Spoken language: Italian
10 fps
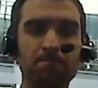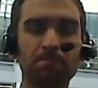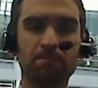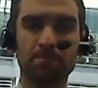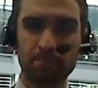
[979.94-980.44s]

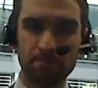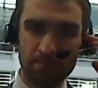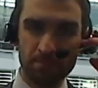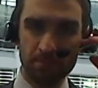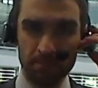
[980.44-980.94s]
pubblico,
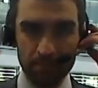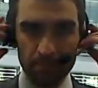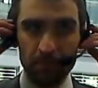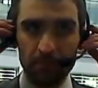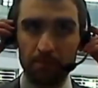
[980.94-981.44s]
alla, ai
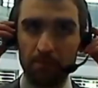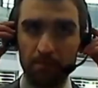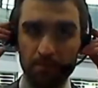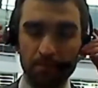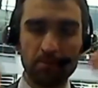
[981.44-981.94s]

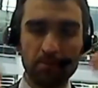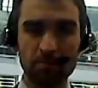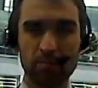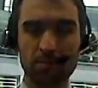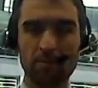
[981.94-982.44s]
telespettatori, agli
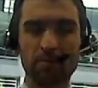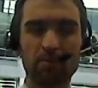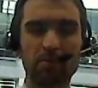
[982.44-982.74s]
amici che ci